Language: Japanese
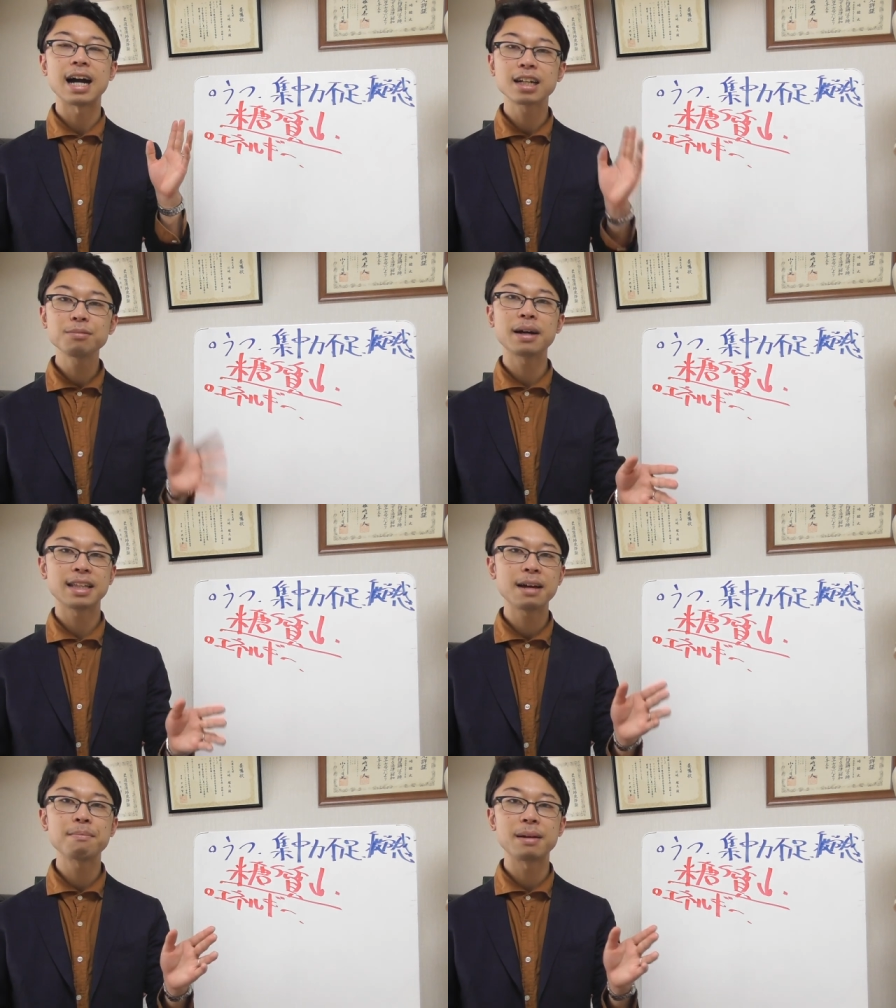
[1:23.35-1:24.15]
白米
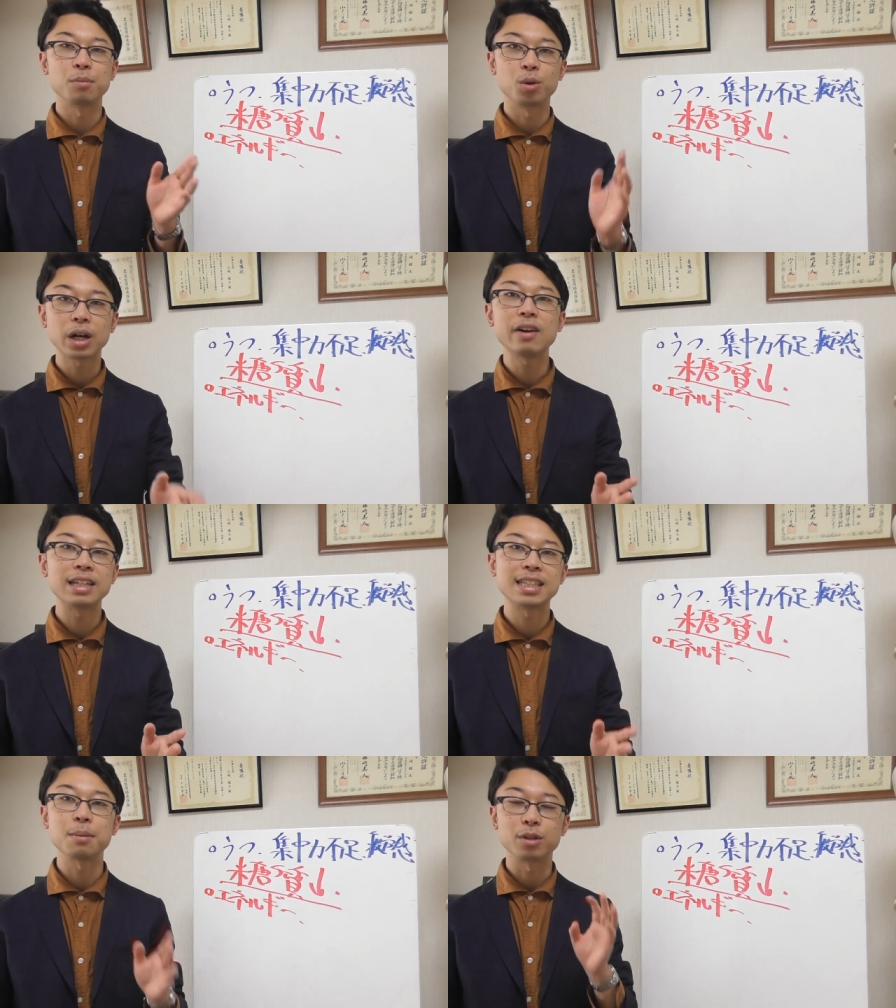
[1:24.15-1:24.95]
何杯もおかわ
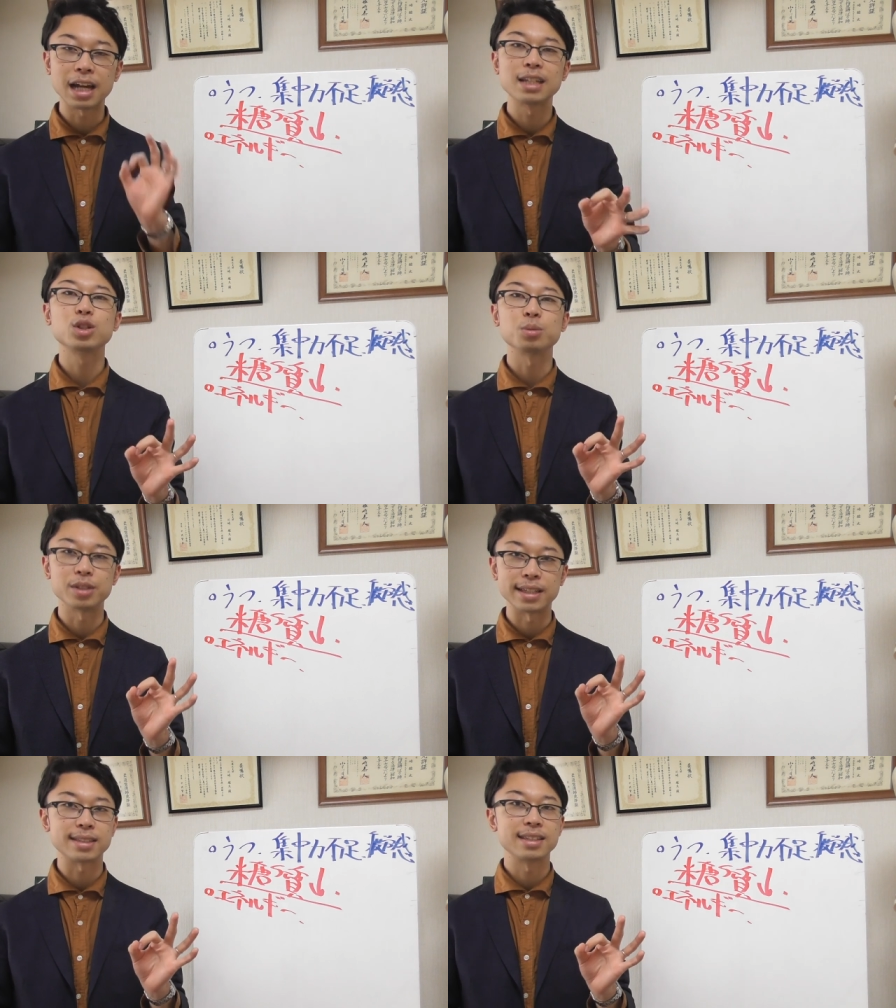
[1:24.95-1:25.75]
りしても大丈
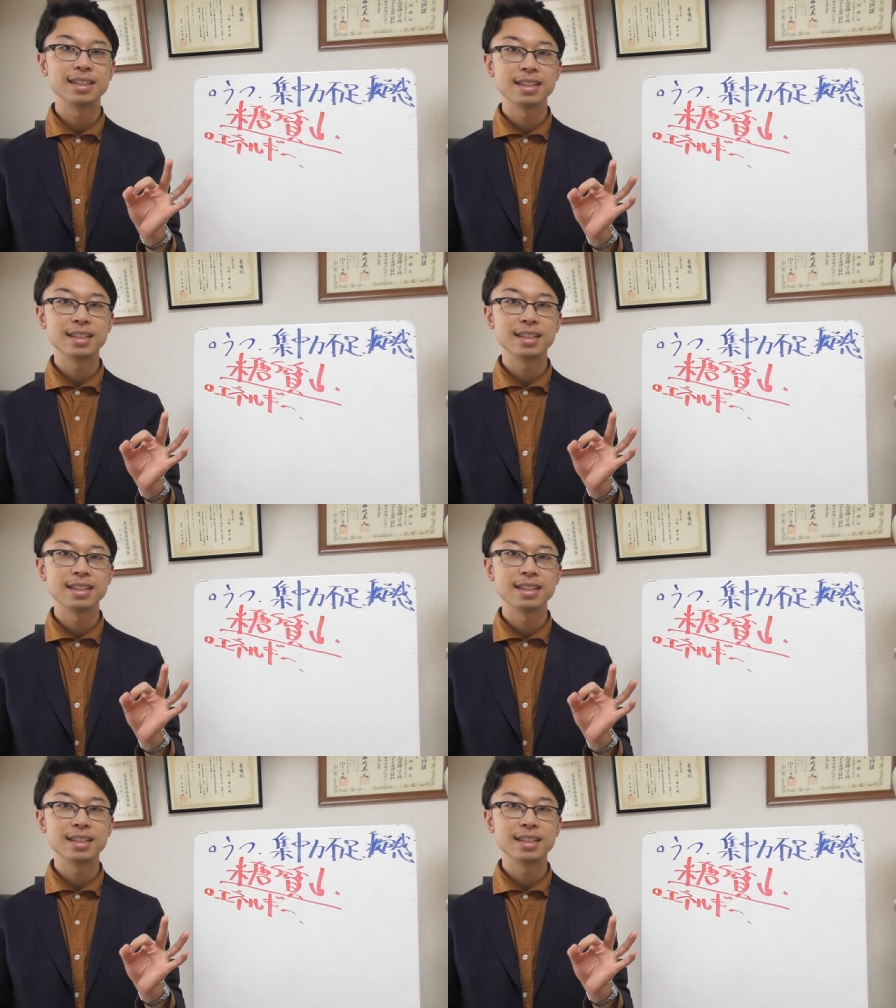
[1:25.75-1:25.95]
夫です。